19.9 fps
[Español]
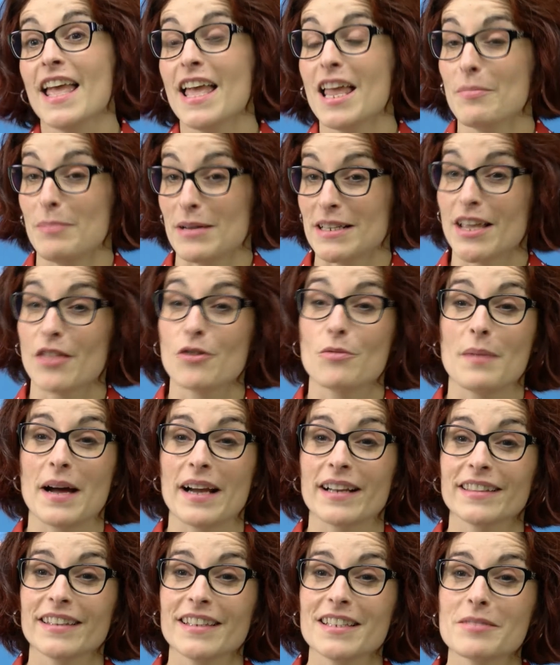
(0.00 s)
El pasado
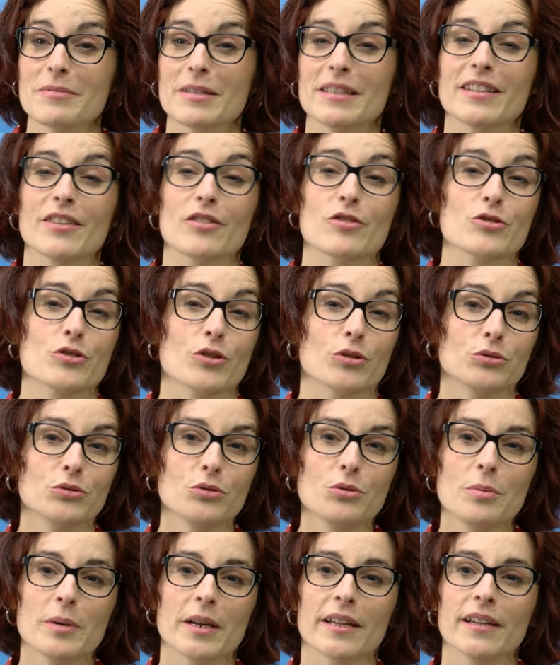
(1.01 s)
martes, 22 de
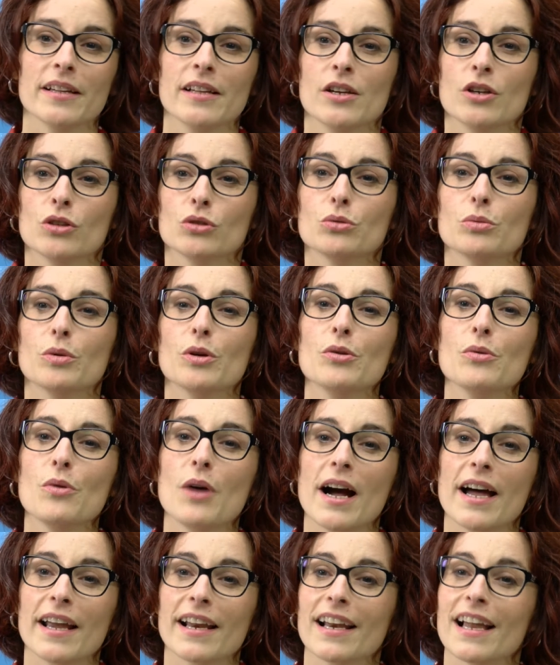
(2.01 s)
octubre, tuvo
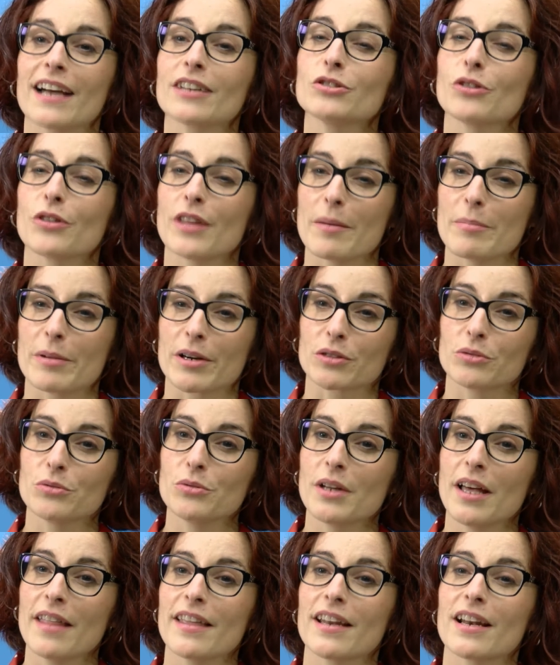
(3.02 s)
lugar el acto de
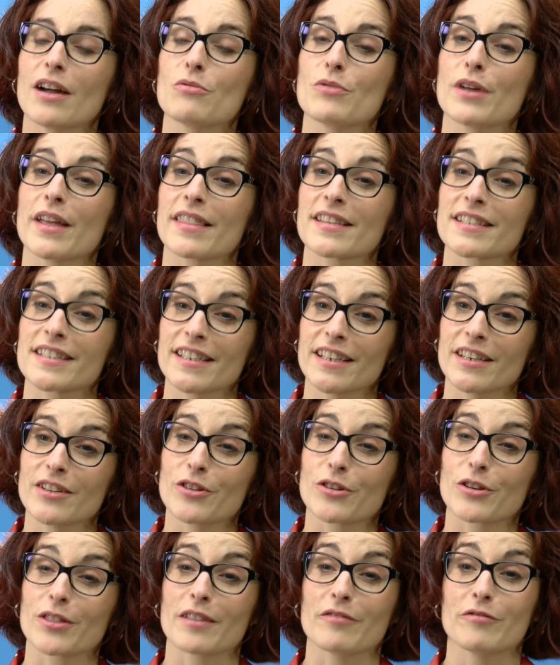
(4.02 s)
apertura de la UNED
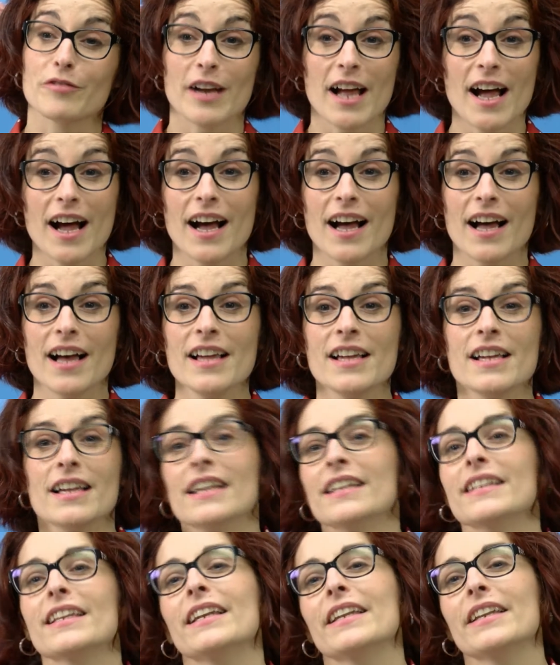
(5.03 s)
Senior de Fraga
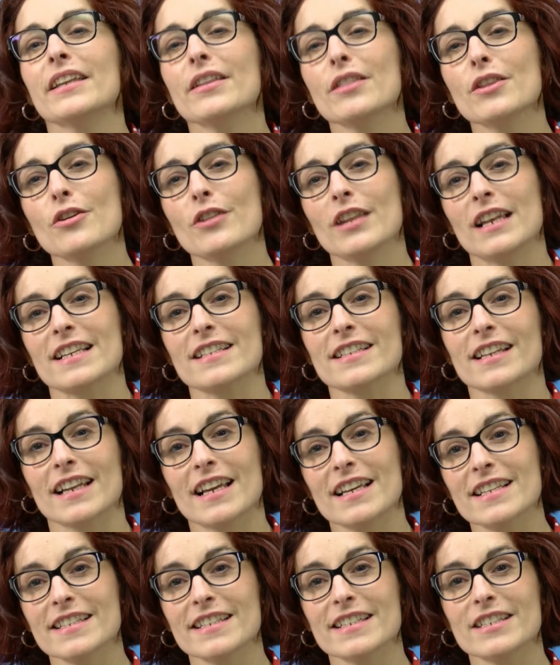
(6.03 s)
y el inicio de las
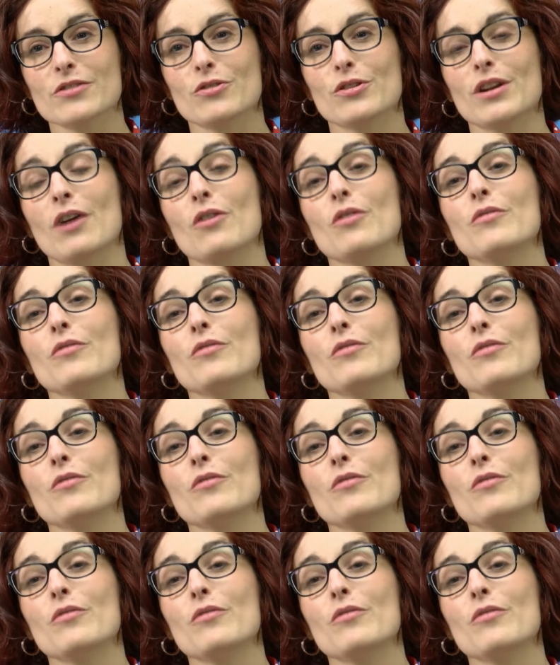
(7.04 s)
clases con la